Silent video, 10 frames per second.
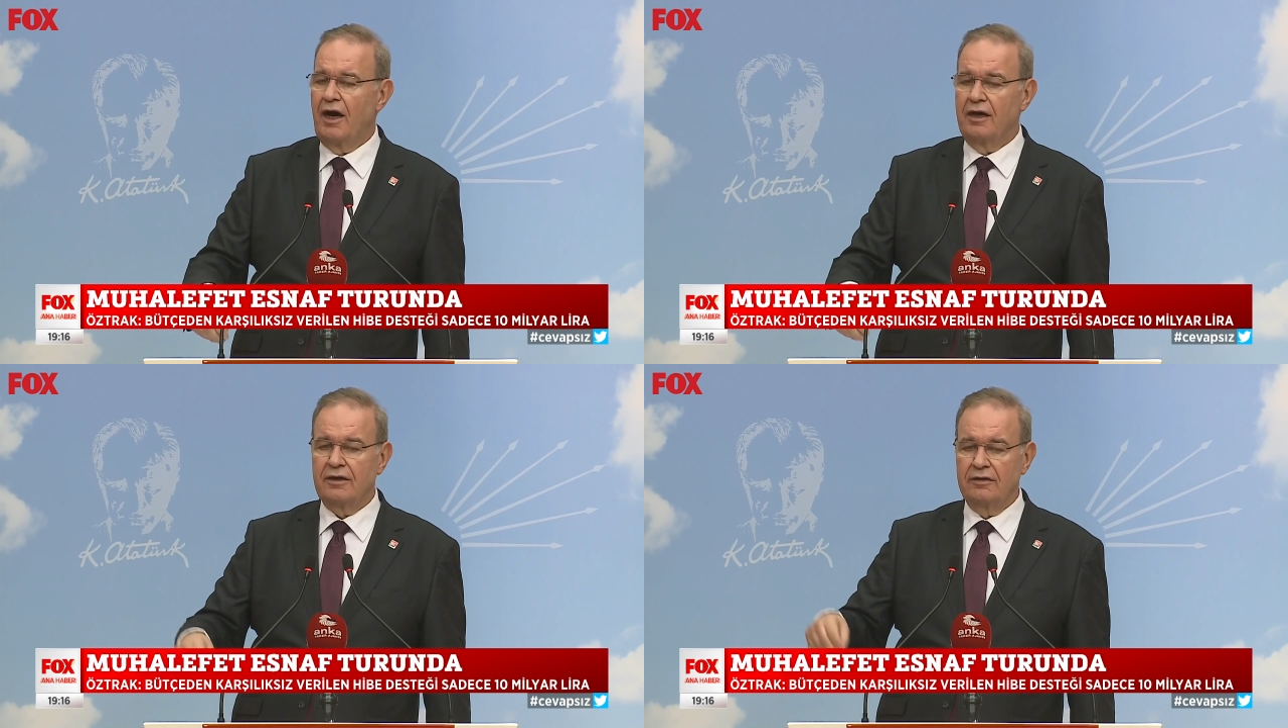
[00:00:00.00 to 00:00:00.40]

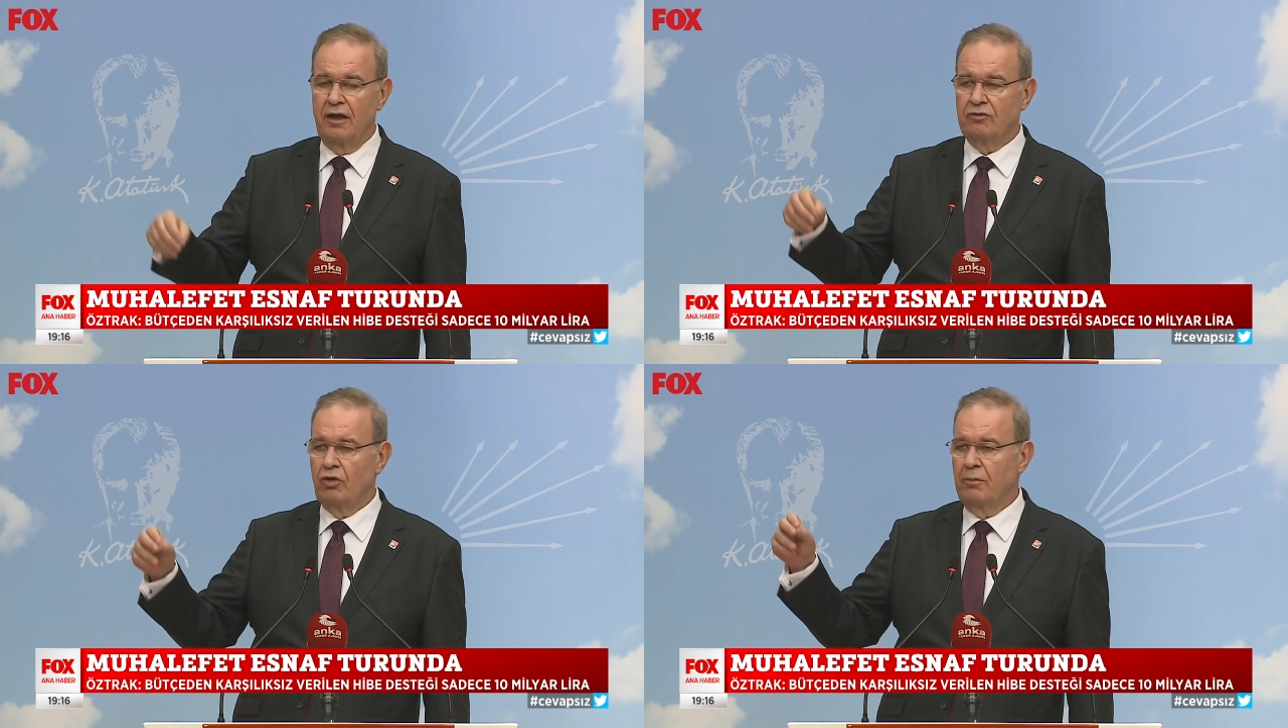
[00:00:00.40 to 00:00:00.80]

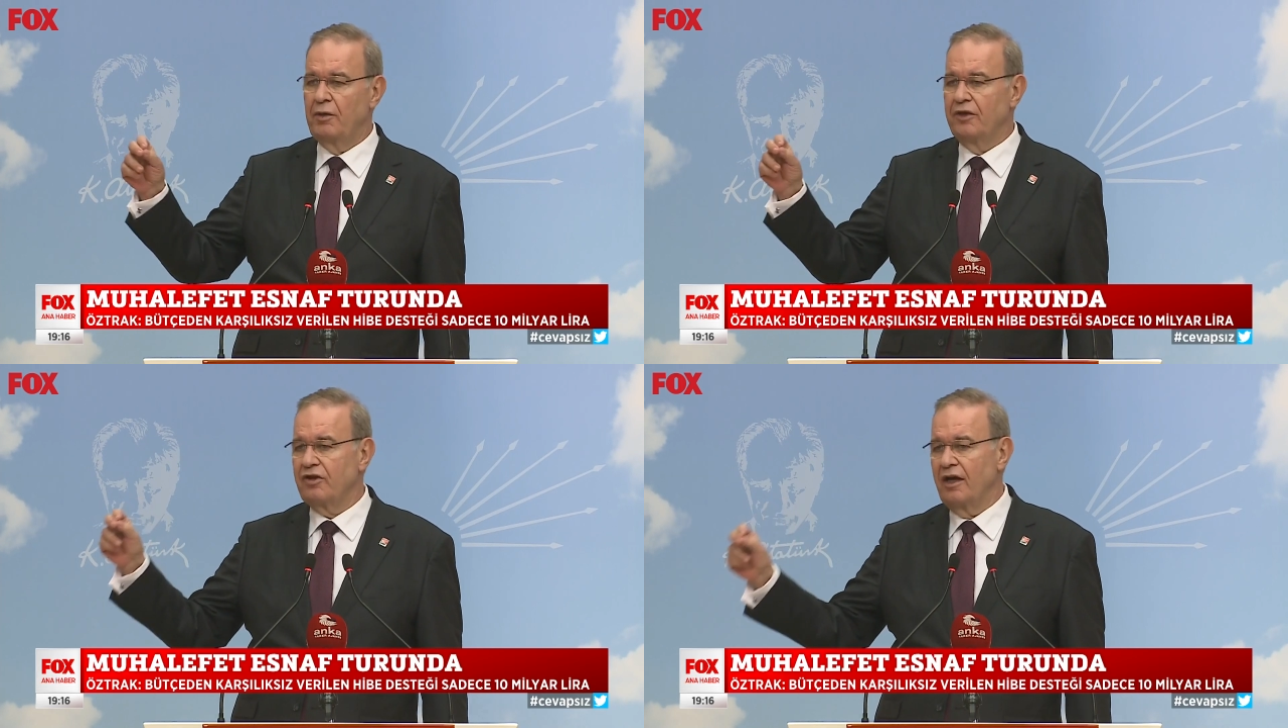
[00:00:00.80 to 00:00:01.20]
arkadan
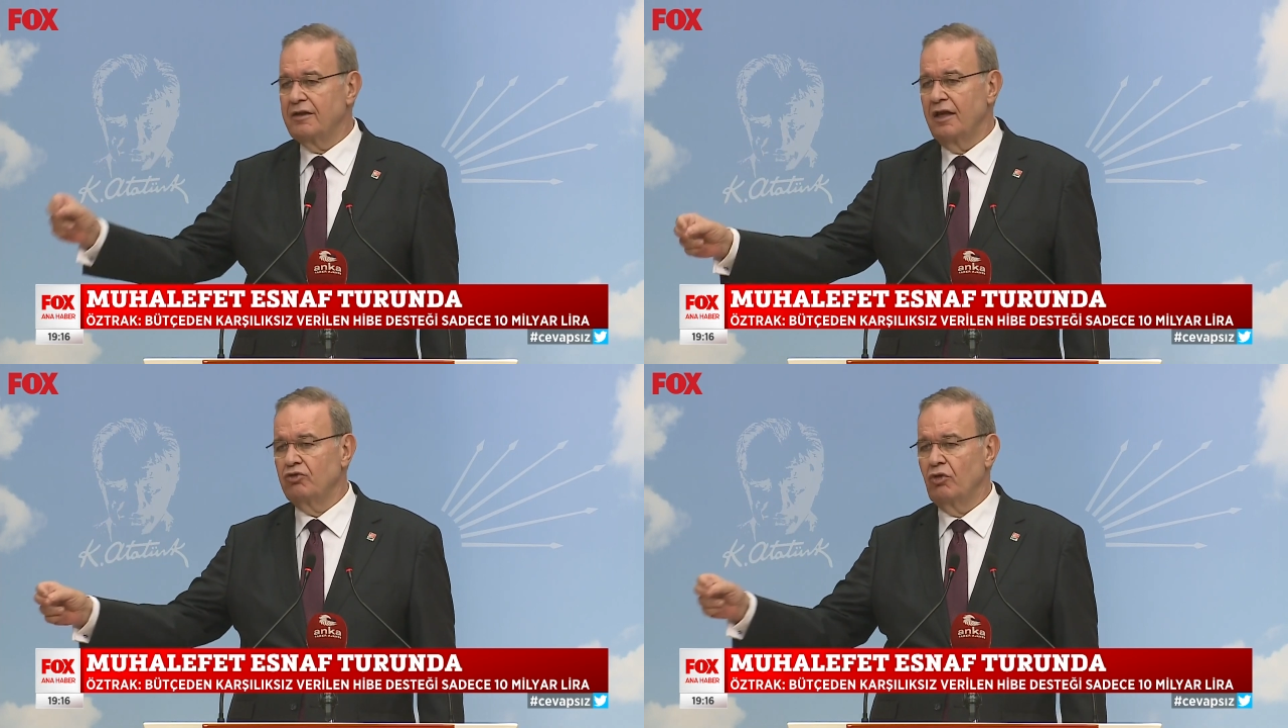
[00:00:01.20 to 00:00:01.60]
topla,
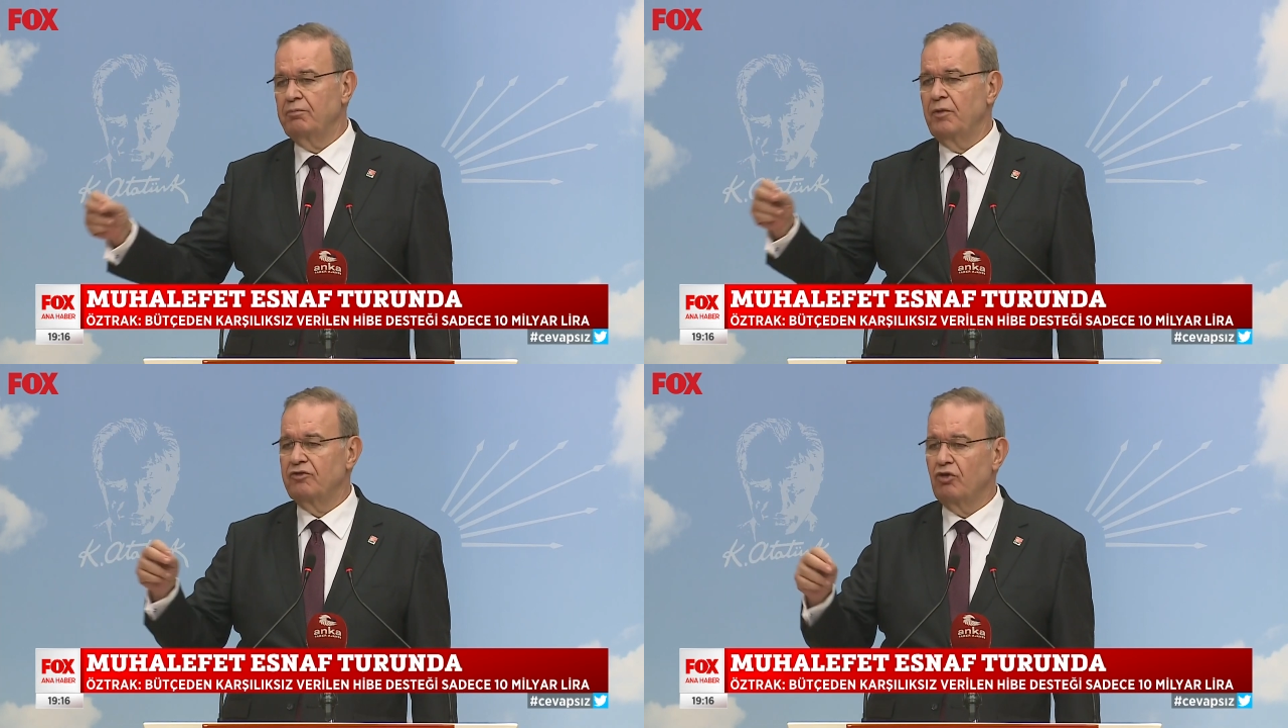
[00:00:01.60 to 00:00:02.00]
sağdan
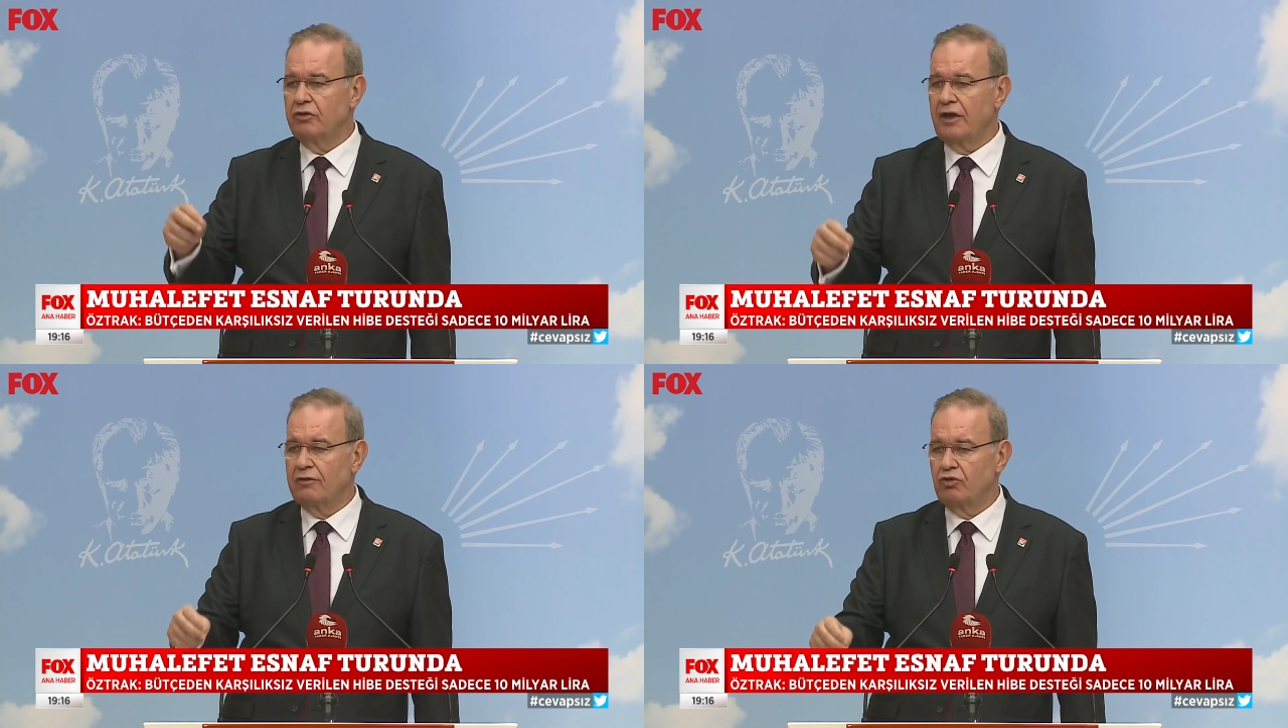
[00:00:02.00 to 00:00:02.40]
topla,
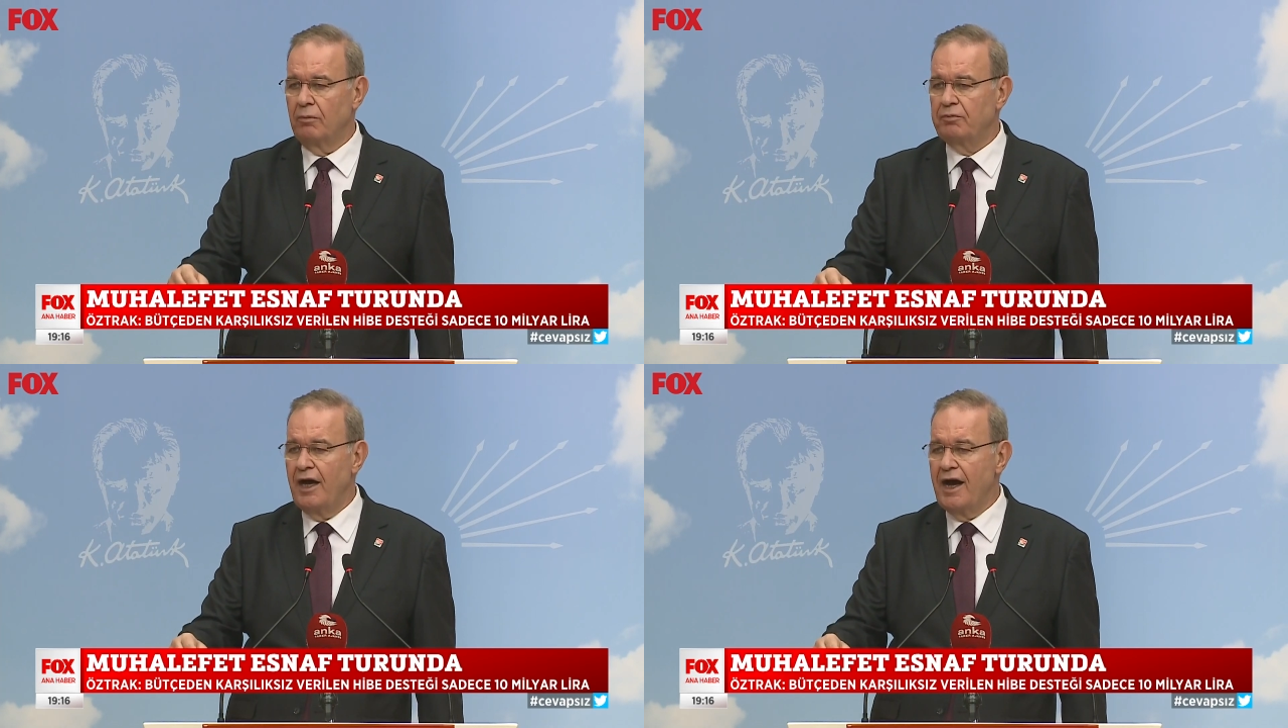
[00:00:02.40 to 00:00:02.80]
soldan
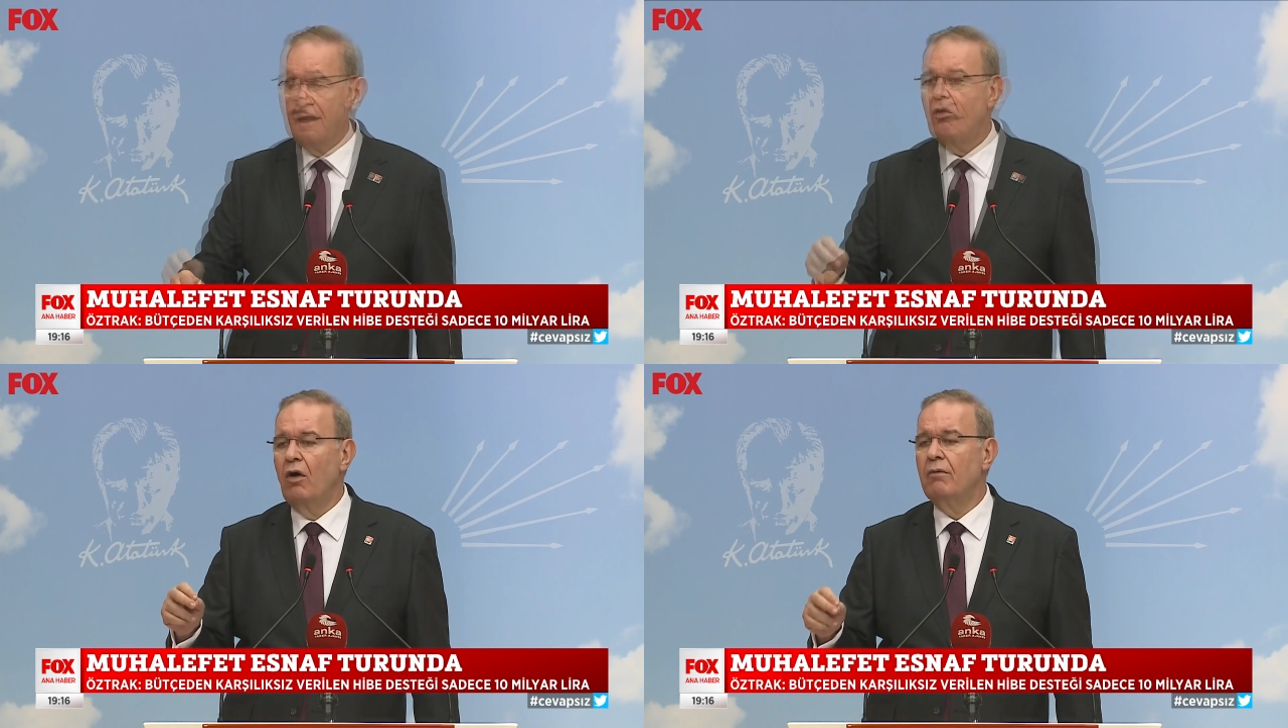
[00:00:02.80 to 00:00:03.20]
topla
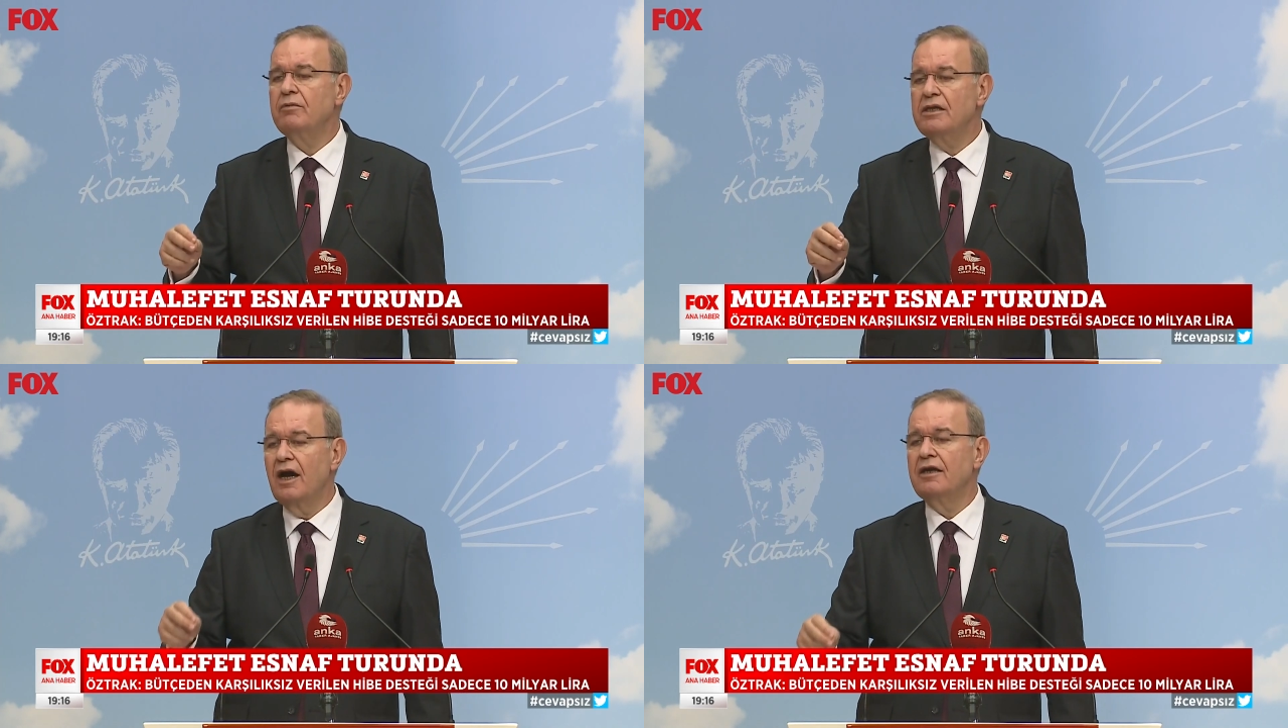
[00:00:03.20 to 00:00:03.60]
10 milyar